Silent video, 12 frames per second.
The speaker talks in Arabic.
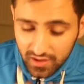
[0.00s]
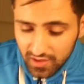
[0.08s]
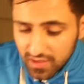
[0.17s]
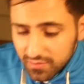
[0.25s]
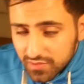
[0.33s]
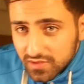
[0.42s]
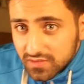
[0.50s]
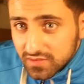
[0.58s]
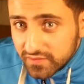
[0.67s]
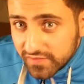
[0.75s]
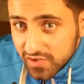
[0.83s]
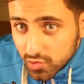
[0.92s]
هلا
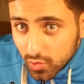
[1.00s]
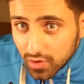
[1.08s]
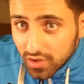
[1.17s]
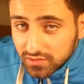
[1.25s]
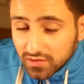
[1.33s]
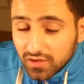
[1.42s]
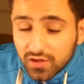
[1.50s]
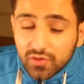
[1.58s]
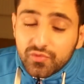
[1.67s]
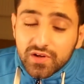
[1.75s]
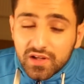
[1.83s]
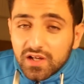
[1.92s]
يمكن في شوكولاته او
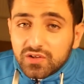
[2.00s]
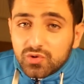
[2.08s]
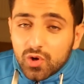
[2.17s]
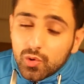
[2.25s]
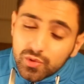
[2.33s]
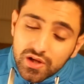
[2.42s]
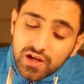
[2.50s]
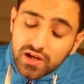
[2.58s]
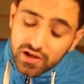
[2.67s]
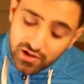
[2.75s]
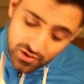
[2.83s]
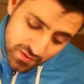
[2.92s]
في جاتو او
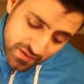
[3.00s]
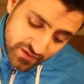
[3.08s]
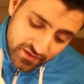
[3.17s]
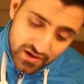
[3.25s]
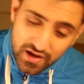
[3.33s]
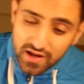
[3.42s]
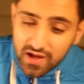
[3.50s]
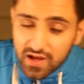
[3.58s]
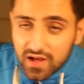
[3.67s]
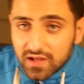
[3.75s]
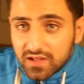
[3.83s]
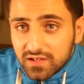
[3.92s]
كيك او ما بعرف هلا
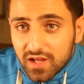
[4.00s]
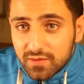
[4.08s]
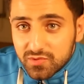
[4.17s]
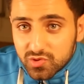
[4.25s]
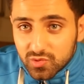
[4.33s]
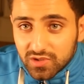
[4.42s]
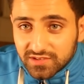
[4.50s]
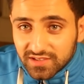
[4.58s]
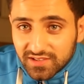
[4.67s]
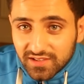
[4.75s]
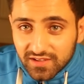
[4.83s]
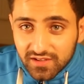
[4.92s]
انا كنت احب الشوكولاته
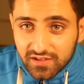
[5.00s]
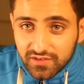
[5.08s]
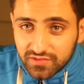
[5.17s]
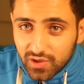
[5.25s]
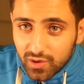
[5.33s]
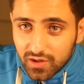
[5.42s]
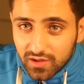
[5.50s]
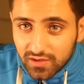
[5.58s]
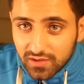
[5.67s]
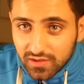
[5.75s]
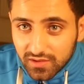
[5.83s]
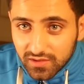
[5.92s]
كثير نفتحها ولا
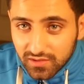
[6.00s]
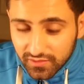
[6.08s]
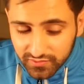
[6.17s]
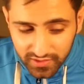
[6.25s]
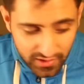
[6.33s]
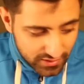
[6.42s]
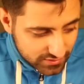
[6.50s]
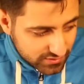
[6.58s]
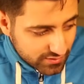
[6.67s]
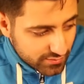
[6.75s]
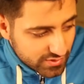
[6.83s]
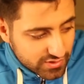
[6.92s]
لا نفتح
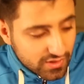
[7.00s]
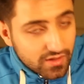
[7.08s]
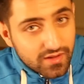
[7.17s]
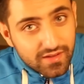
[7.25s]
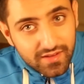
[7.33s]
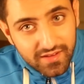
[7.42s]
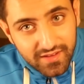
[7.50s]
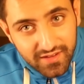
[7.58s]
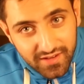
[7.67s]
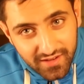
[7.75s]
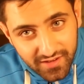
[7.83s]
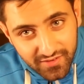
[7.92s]
طيب ماشي
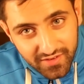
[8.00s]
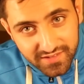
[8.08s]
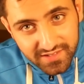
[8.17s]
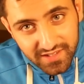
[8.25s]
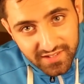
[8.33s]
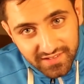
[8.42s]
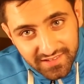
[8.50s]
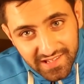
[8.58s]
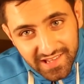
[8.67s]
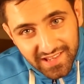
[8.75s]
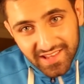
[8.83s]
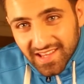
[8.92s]
اول شغله تا تا
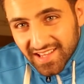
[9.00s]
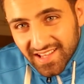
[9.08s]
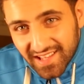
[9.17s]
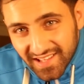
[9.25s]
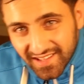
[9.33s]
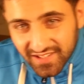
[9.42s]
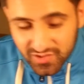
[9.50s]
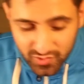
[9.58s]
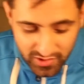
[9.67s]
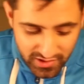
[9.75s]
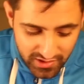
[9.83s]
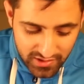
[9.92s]
تا تا
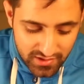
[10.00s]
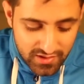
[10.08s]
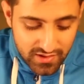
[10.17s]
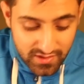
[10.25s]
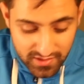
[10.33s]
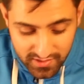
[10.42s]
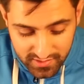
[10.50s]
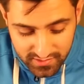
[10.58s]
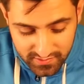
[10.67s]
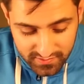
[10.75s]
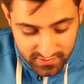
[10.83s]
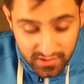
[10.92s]
شو هي
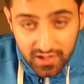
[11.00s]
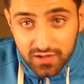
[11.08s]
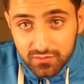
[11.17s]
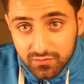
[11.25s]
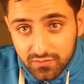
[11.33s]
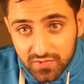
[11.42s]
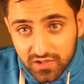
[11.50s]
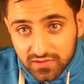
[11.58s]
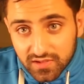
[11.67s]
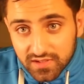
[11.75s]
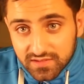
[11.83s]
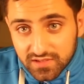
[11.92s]
هاي
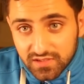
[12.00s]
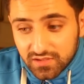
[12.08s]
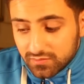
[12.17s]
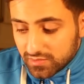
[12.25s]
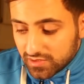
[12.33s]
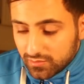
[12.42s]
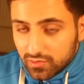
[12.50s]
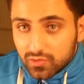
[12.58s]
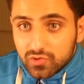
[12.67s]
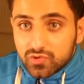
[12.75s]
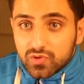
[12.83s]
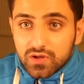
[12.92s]
بنحطها على الزي بعدين
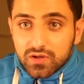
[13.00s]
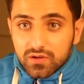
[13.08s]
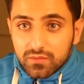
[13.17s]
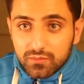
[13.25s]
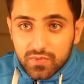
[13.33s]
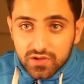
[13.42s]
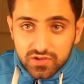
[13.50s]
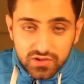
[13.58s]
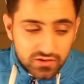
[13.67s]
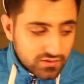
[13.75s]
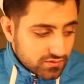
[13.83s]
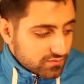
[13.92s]
بنقول شو ماشي
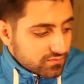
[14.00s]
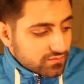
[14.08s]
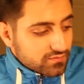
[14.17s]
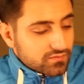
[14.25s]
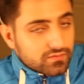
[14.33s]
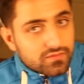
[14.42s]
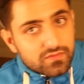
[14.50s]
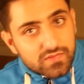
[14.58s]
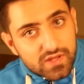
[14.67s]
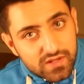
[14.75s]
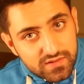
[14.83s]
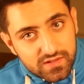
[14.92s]

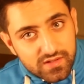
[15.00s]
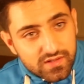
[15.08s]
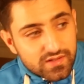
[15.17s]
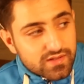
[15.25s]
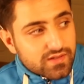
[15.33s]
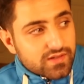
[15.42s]
ثاني شغله